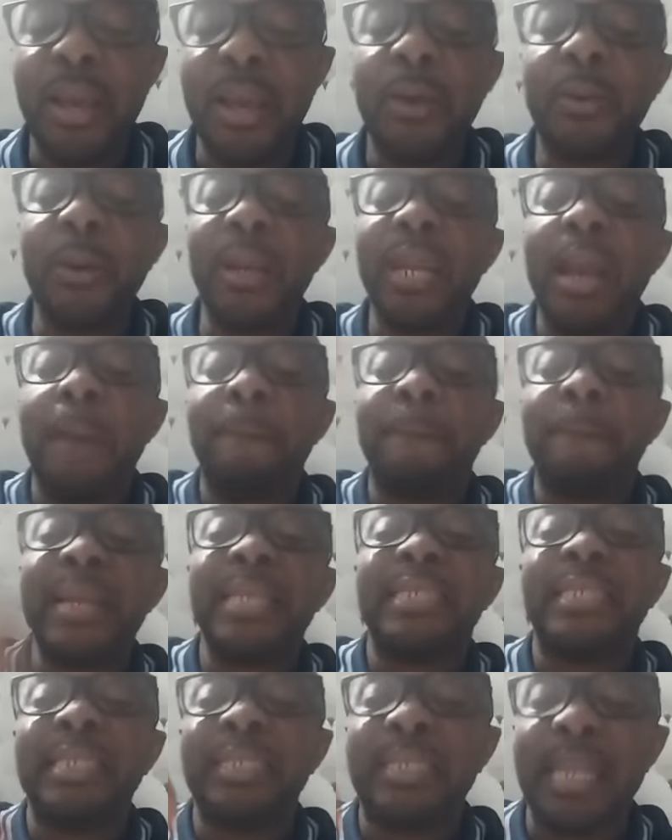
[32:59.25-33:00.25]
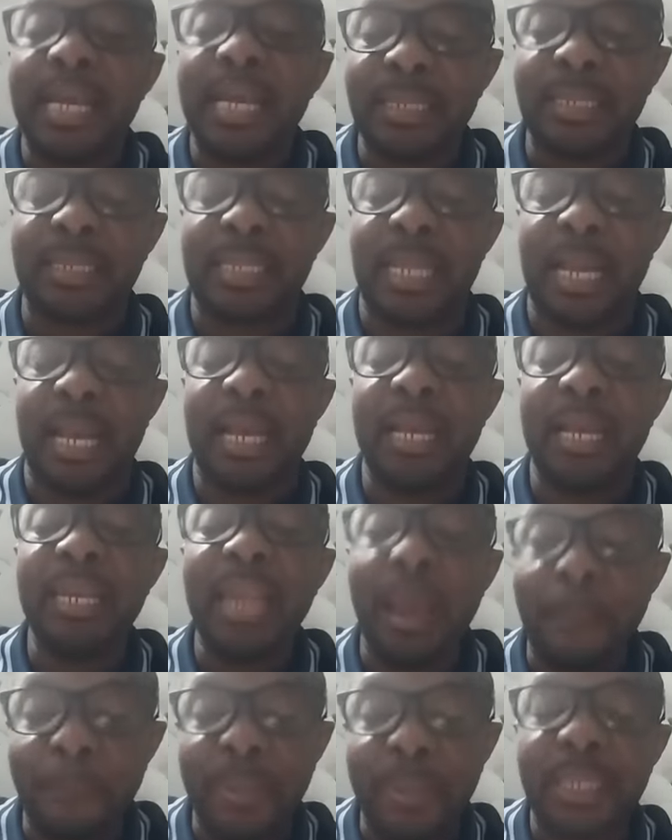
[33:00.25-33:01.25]
que la présidence,
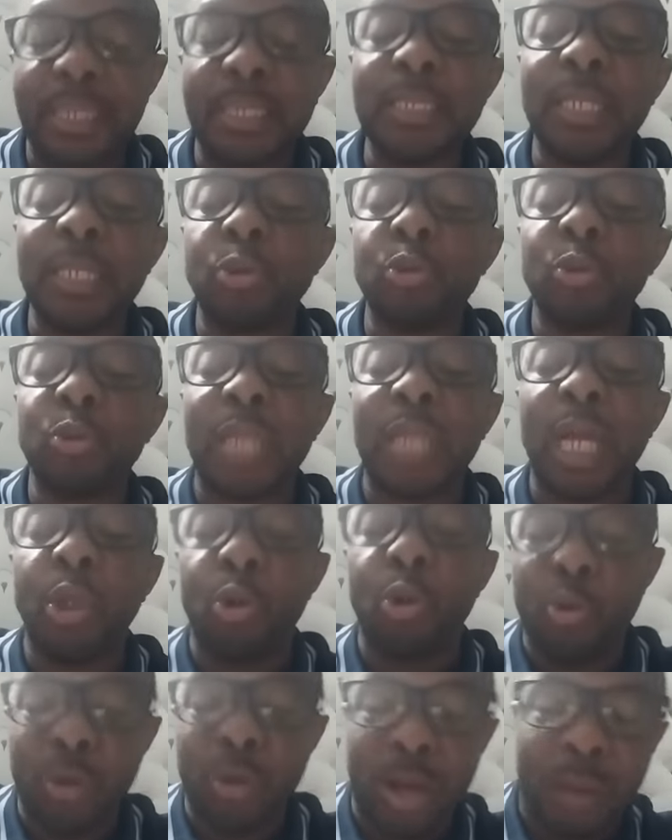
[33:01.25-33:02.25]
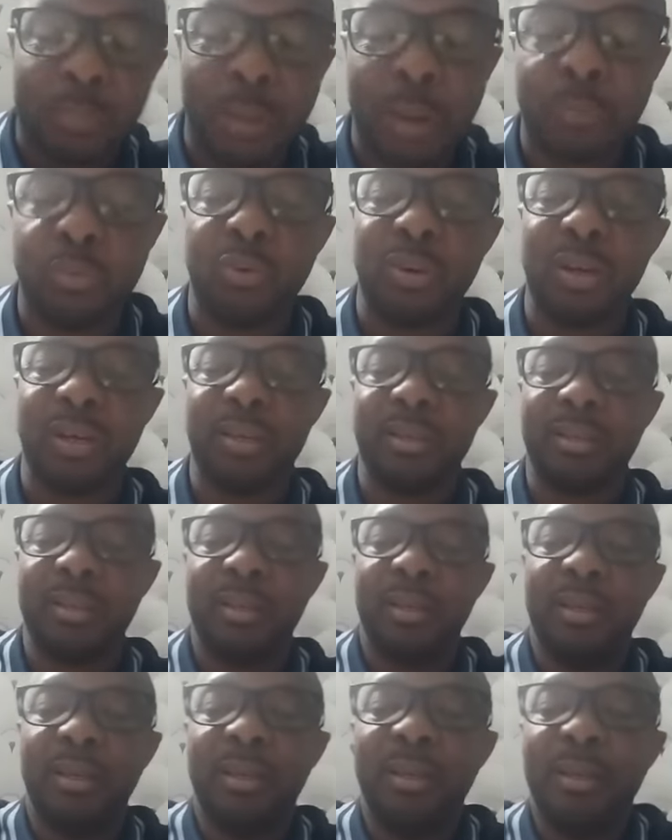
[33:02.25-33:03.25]
la présidence au temps de Laurent Gbagbo,
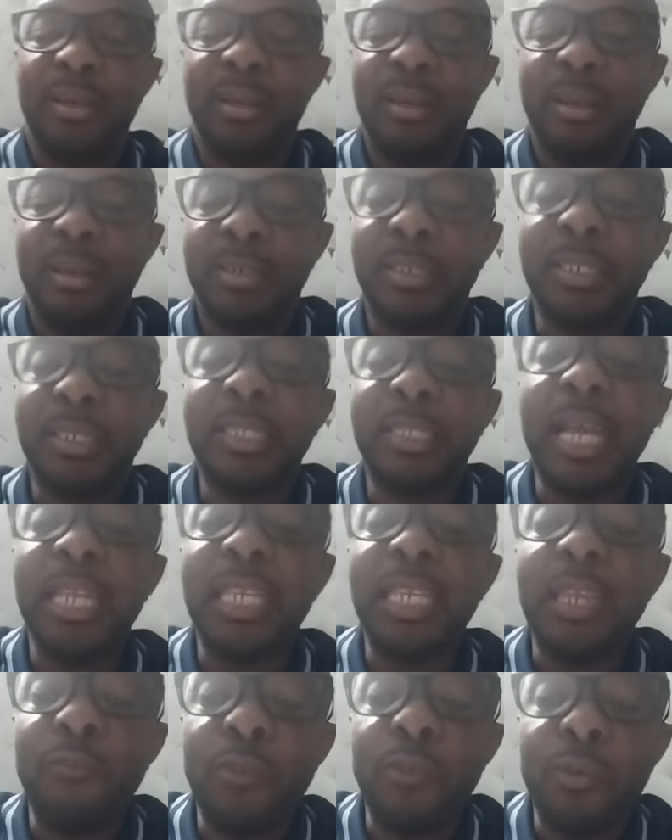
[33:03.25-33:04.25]
c'était devenu